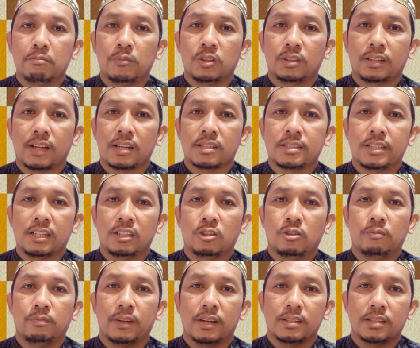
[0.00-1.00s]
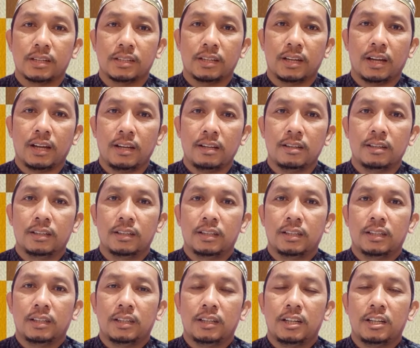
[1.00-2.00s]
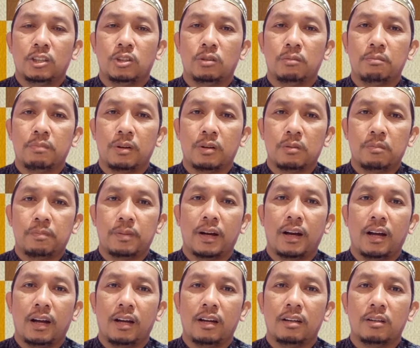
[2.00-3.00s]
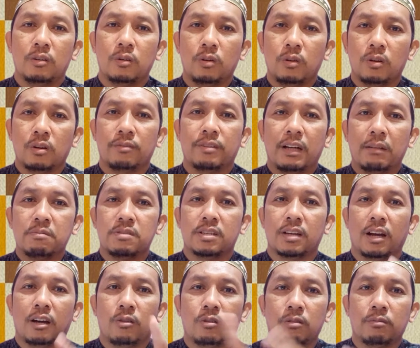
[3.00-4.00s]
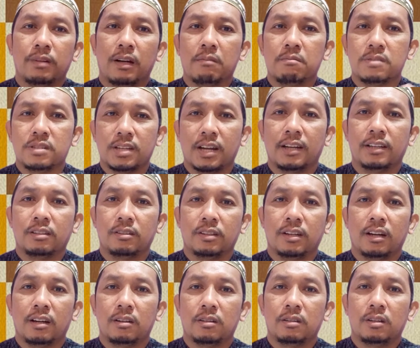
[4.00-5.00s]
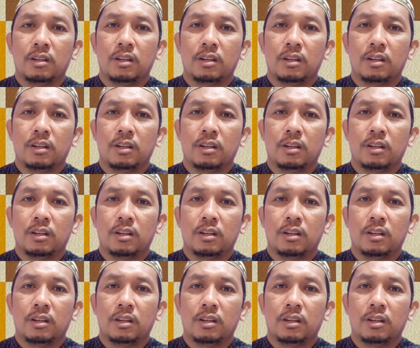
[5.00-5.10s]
mutasil itu biasanya itu berupa huruf hamzah, huruf hamzah itu ya.